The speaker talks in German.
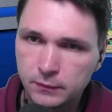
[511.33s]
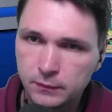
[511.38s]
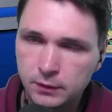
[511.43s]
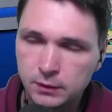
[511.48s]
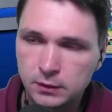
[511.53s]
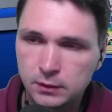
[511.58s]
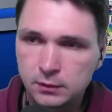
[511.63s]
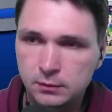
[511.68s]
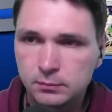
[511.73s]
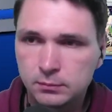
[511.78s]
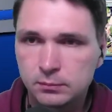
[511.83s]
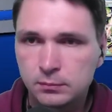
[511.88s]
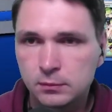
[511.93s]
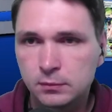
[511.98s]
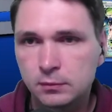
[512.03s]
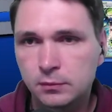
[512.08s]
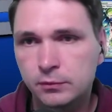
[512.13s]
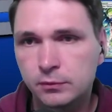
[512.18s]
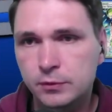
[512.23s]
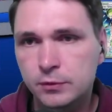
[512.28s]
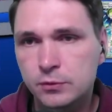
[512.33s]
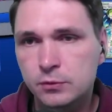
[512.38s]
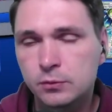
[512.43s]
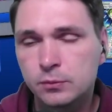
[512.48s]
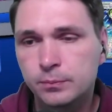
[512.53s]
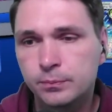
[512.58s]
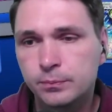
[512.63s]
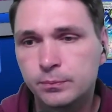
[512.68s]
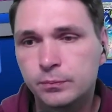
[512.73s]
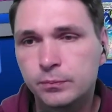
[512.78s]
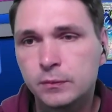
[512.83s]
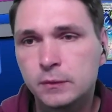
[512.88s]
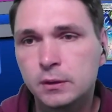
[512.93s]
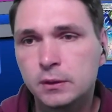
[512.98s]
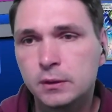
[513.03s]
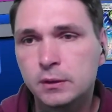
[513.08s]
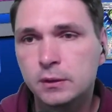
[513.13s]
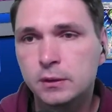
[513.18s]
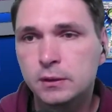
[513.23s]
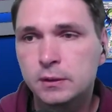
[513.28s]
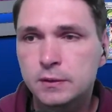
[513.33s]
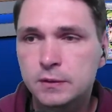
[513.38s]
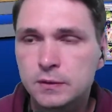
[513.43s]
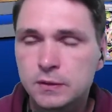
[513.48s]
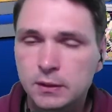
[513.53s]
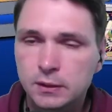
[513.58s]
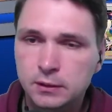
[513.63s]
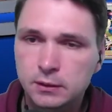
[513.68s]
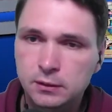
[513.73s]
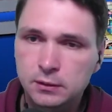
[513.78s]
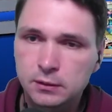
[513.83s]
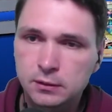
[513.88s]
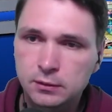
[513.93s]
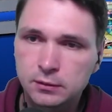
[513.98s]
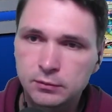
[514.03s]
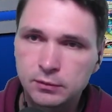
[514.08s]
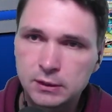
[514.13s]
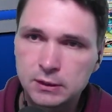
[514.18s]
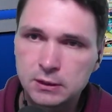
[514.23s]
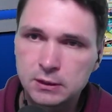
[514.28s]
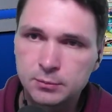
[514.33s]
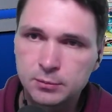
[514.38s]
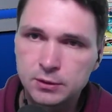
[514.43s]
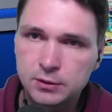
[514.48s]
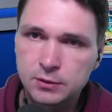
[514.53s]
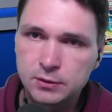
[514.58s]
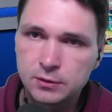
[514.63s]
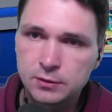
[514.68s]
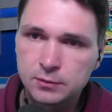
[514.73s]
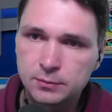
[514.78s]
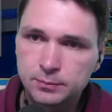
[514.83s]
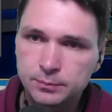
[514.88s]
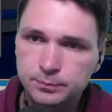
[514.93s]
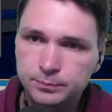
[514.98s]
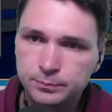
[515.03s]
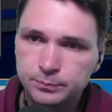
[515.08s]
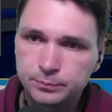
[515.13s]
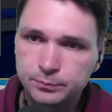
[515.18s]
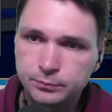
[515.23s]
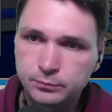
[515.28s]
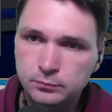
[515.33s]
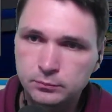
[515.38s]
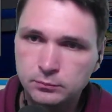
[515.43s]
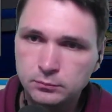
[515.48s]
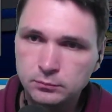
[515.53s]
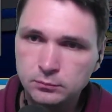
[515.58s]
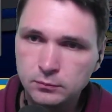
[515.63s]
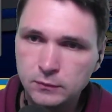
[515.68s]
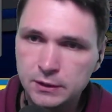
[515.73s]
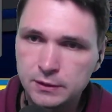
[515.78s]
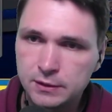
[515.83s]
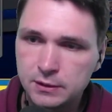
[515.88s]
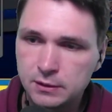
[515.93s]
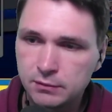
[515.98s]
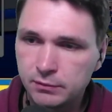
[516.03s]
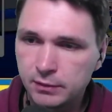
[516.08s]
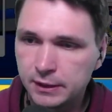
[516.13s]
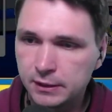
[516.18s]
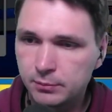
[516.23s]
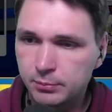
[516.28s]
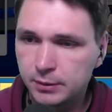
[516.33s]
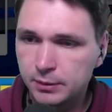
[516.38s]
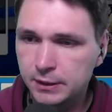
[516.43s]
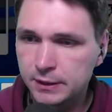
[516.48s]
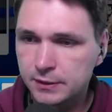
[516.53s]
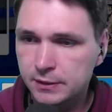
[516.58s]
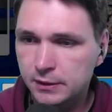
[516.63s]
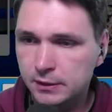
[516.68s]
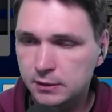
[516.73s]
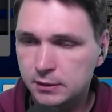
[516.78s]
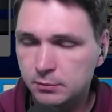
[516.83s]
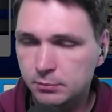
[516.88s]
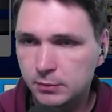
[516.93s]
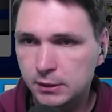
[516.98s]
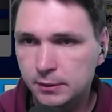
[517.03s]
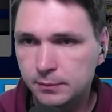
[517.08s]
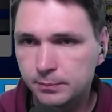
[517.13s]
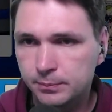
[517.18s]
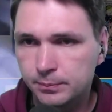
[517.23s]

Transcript: Ja, einfach so. Zack, weg damit. Ziehen wir eine Preiskarte mehr.